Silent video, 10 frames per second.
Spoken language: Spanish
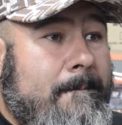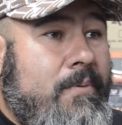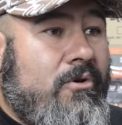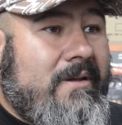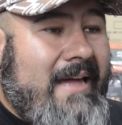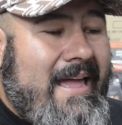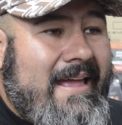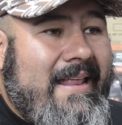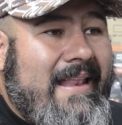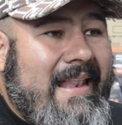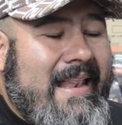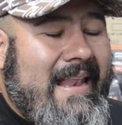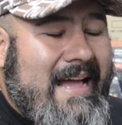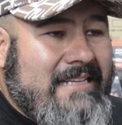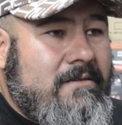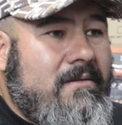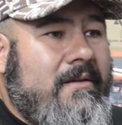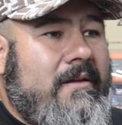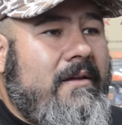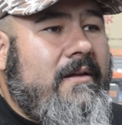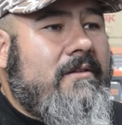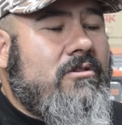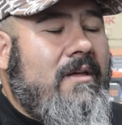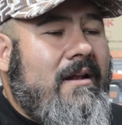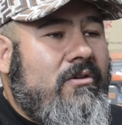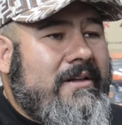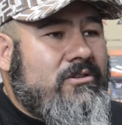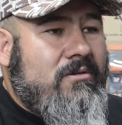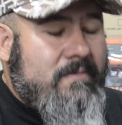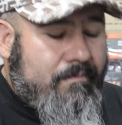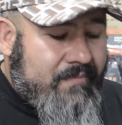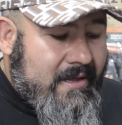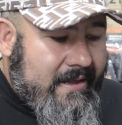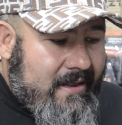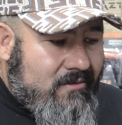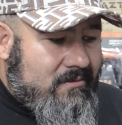Porque las, eh, todas lo que son eh,